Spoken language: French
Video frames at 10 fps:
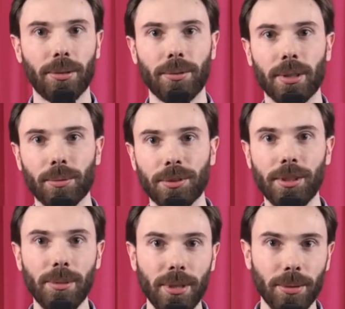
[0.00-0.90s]
nous avons
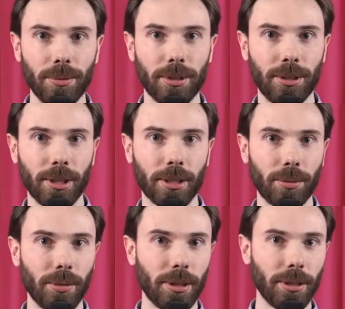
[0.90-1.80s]
10 000 usagers
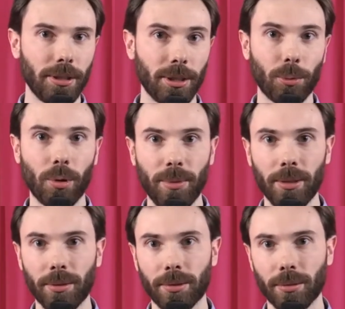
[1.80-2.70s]
réguliers et 3
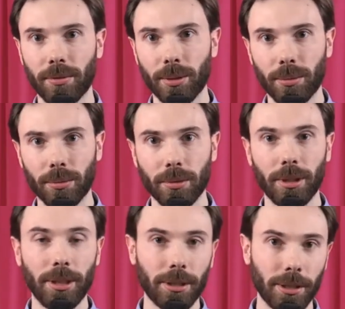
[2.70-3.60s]
200 vélos
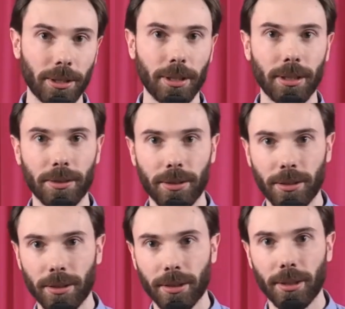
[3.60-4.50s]
électriques et
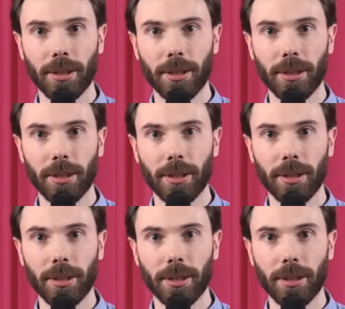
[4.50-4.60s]
classiques.